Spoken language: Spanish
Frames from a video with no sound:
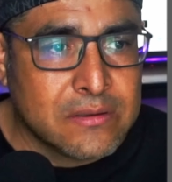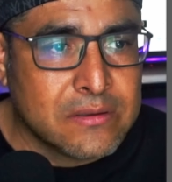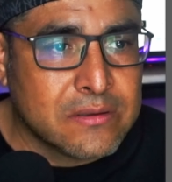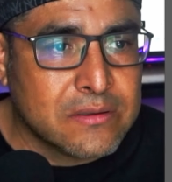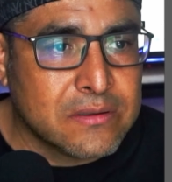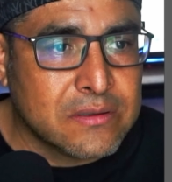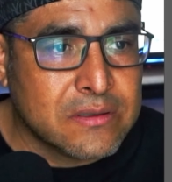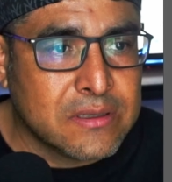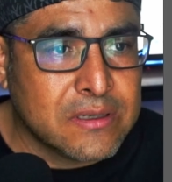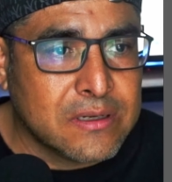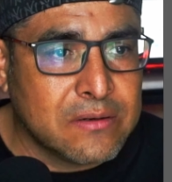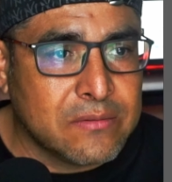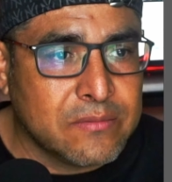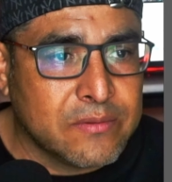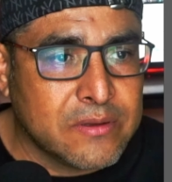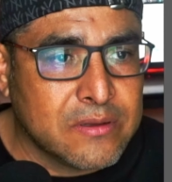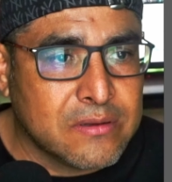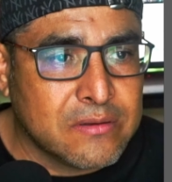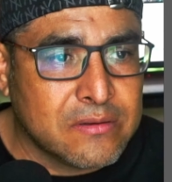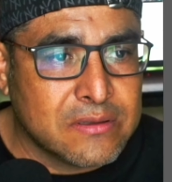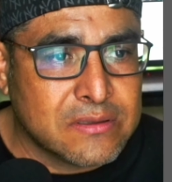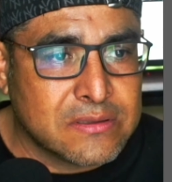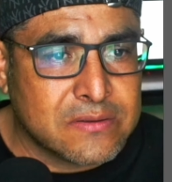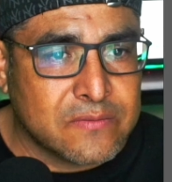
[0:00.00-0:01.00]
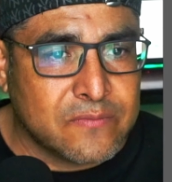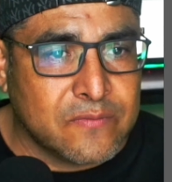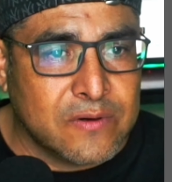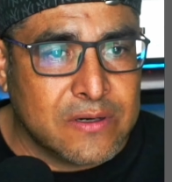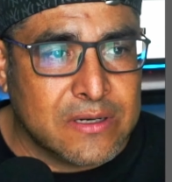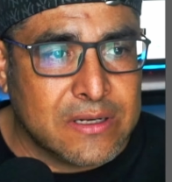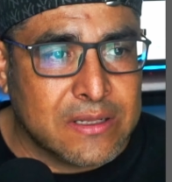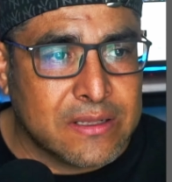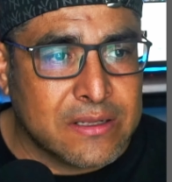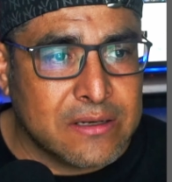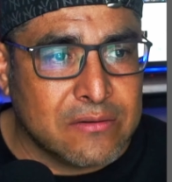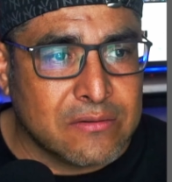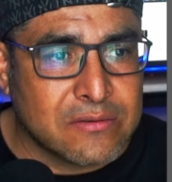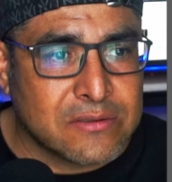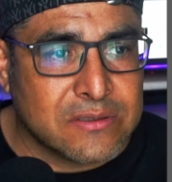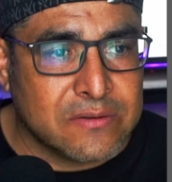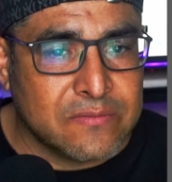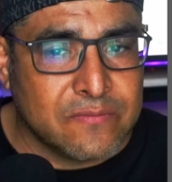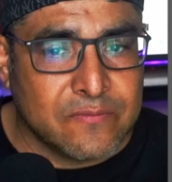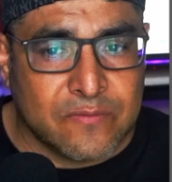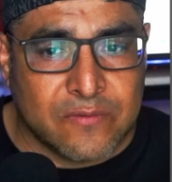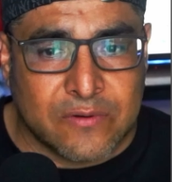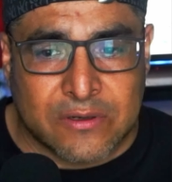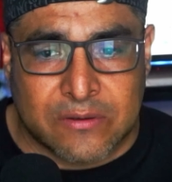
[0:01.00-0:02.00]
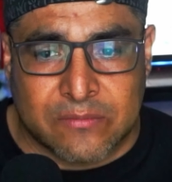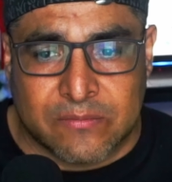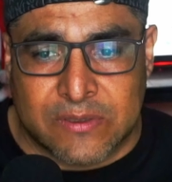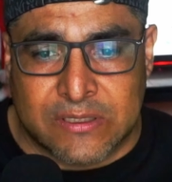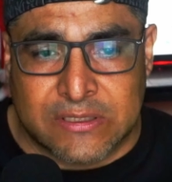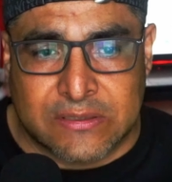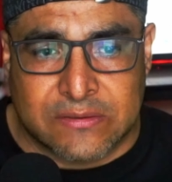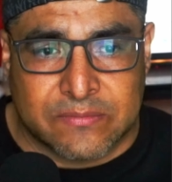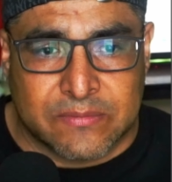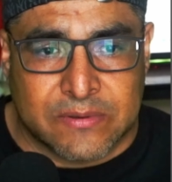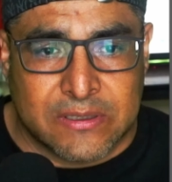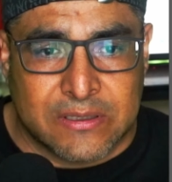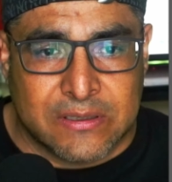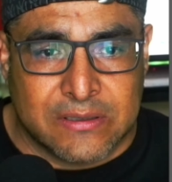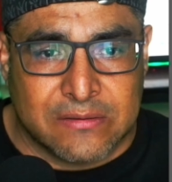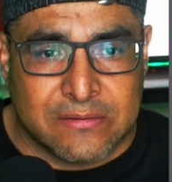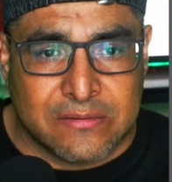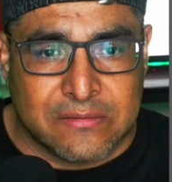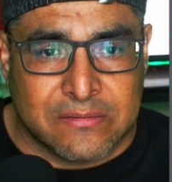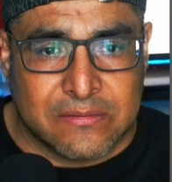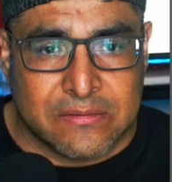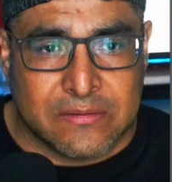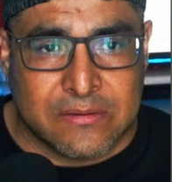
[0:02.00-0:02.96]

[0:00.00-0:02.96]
no veis dónde está fue pues, la de los informes, pero